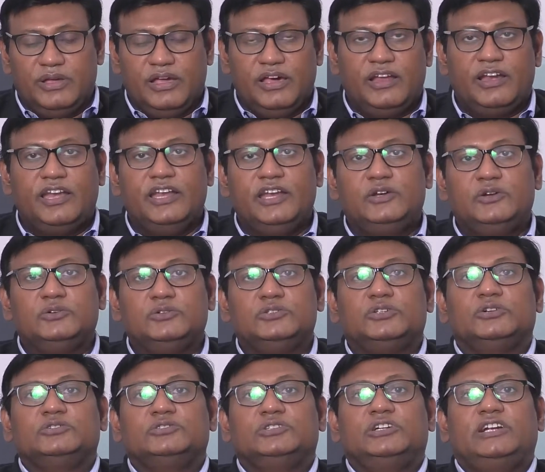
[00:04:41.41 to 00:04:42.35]
ఎర్లీ టూ
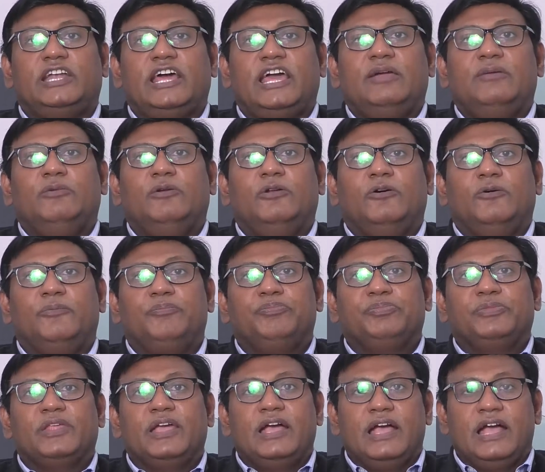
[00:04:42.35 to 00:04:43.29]
థౌజండ్ టైంలో
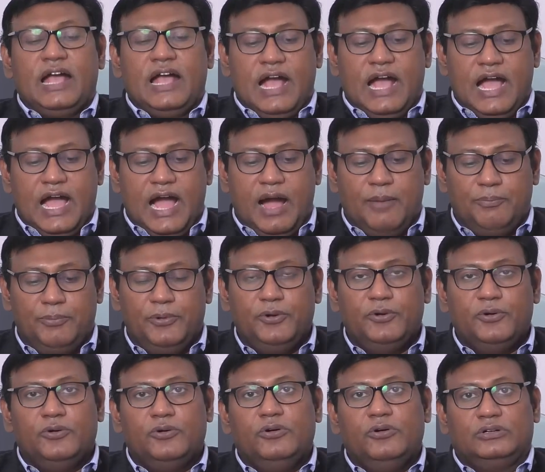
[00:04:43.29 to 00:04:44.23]

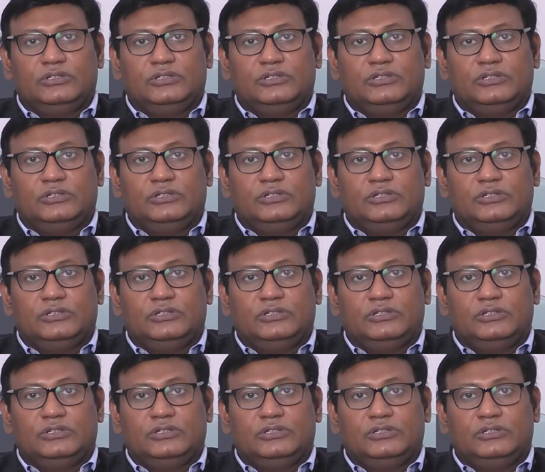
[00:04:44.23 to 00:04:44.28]
అప్పుడు